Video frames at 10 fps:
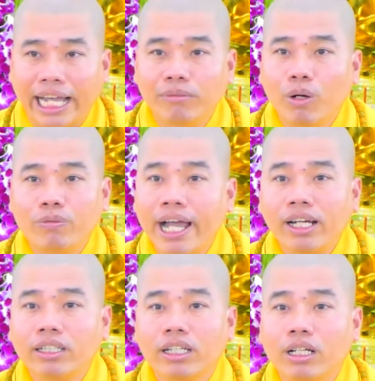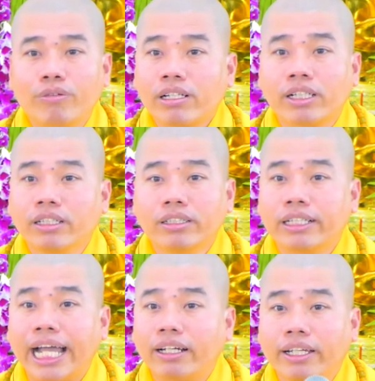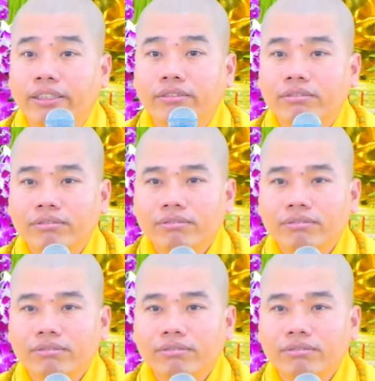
chặn một phát là Nhân Đức phát sinh đường khác liền.